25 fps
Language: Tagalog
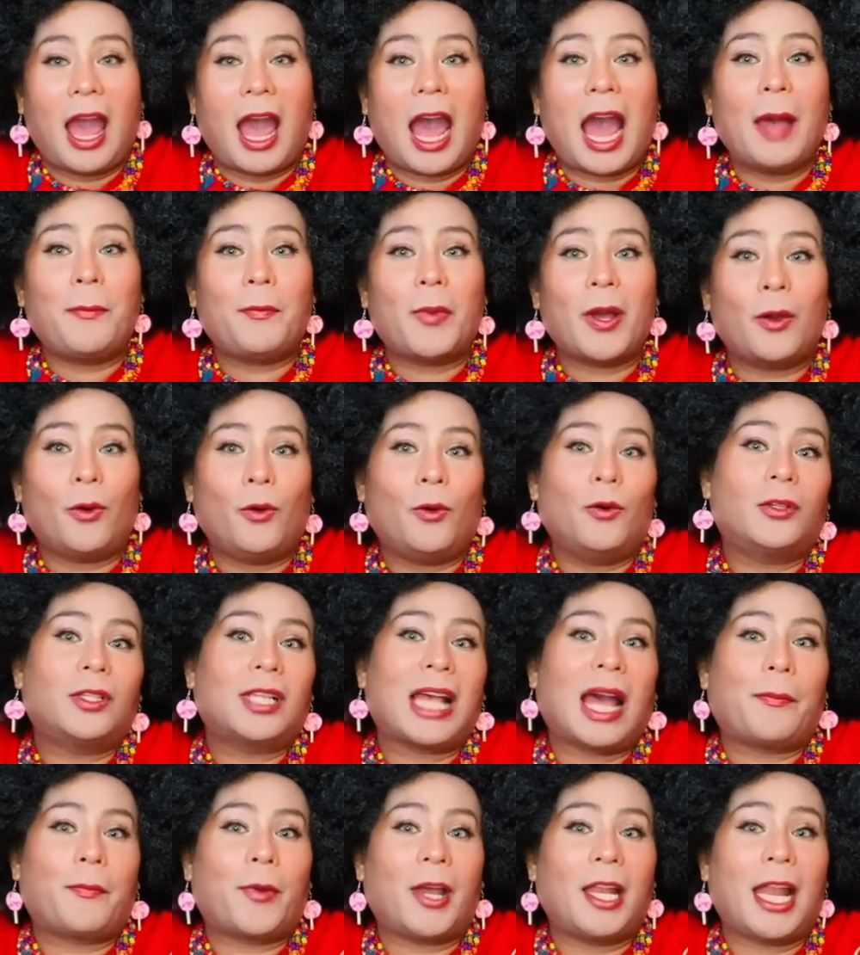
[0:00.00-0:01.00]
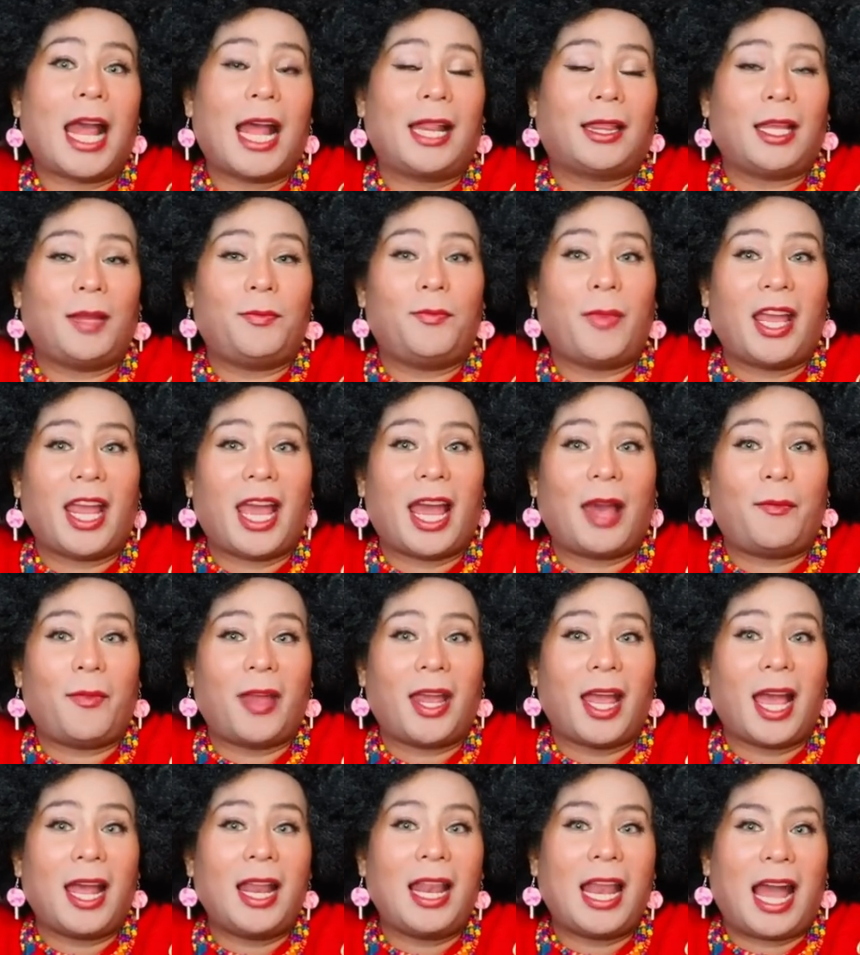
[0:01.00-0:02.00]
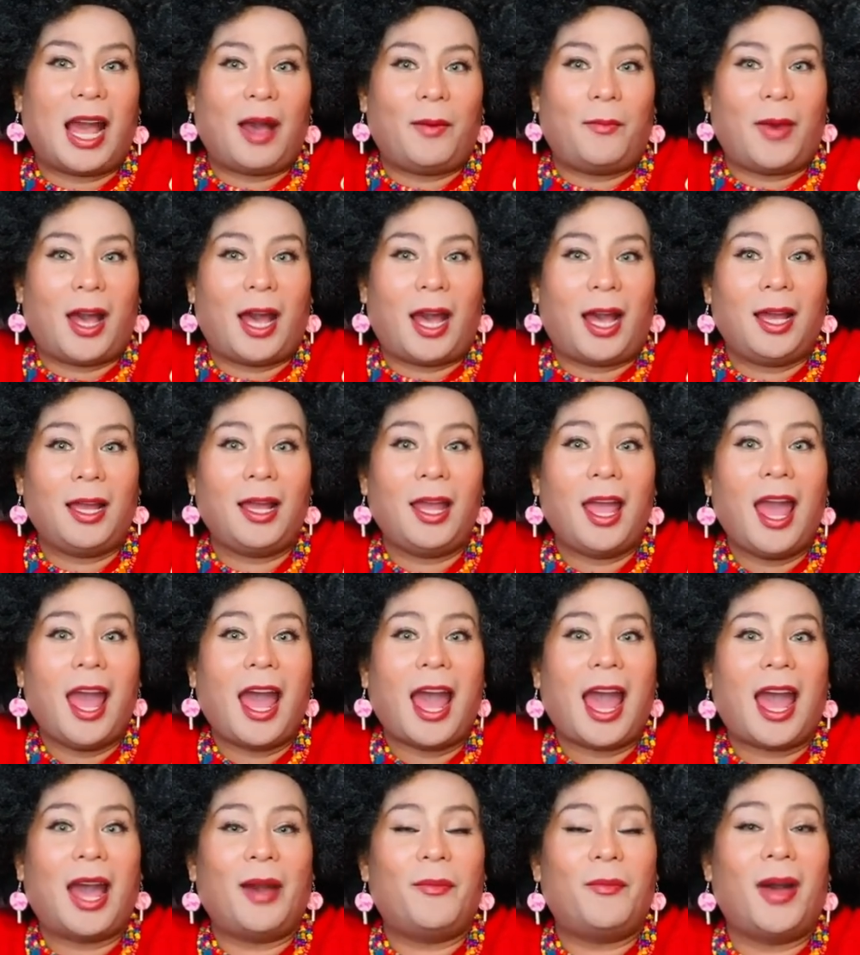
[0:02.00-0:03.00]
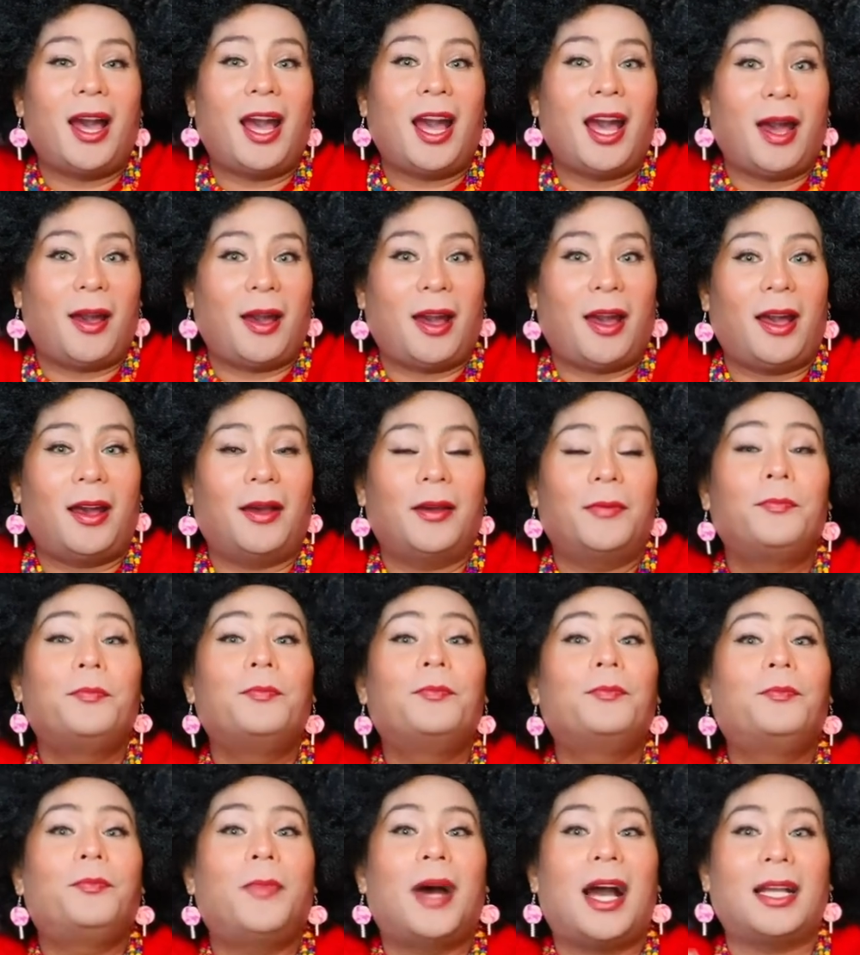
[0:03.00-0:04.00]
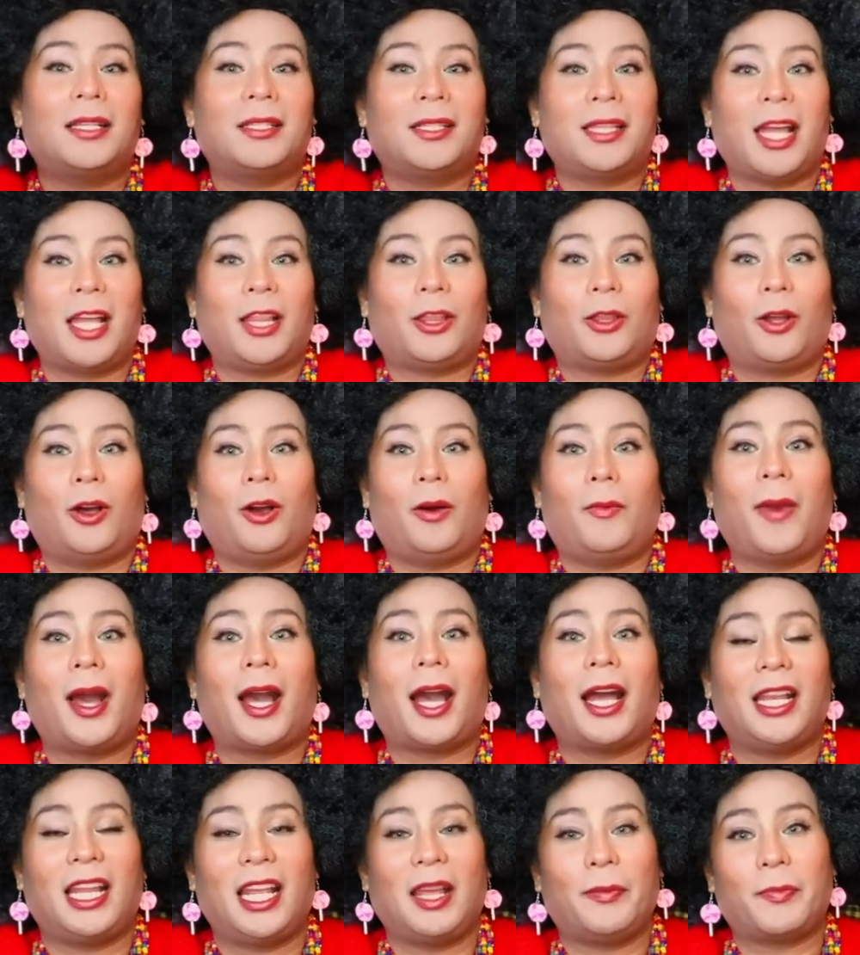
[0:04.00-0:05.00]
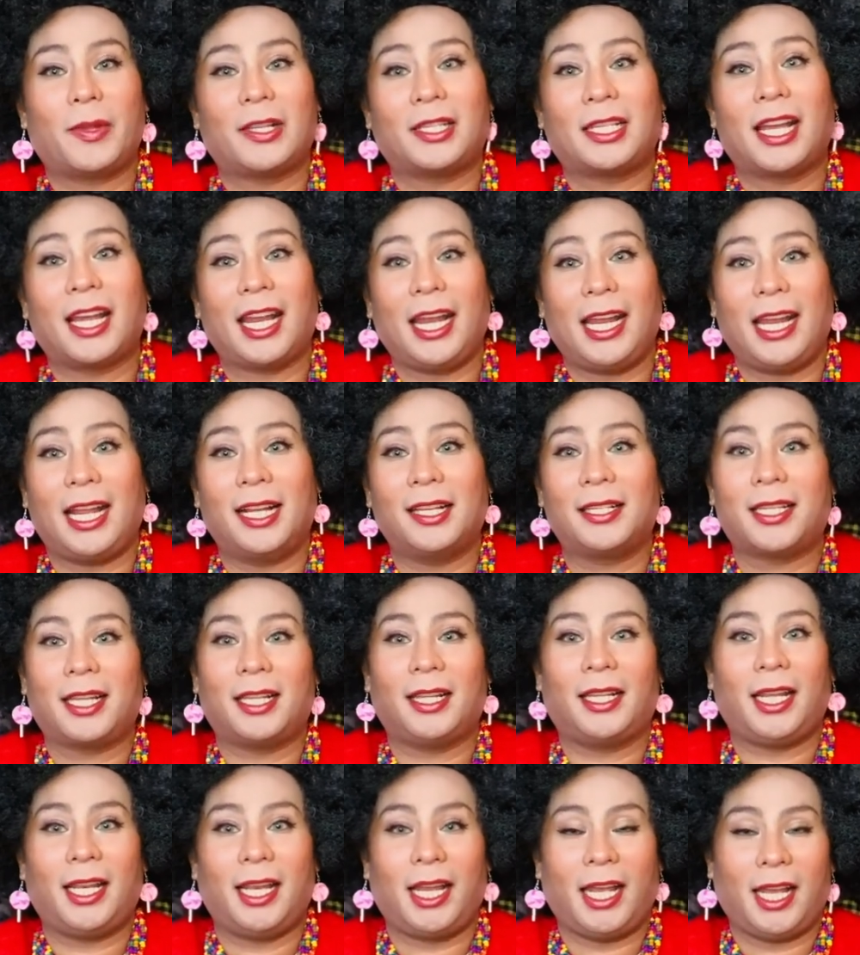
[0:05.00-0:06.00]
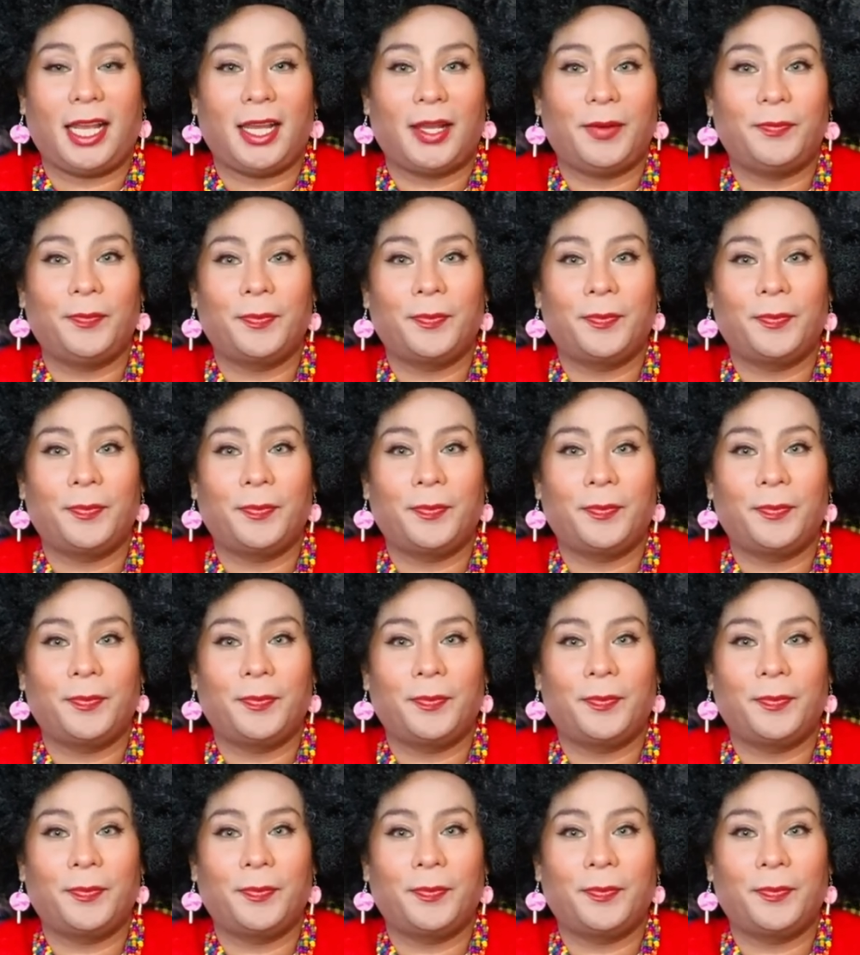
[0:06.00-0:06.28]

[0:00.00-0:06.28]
At pag-uusapan natin maya-maya lamang ang mga bags na ito makalipas ang ilang sandali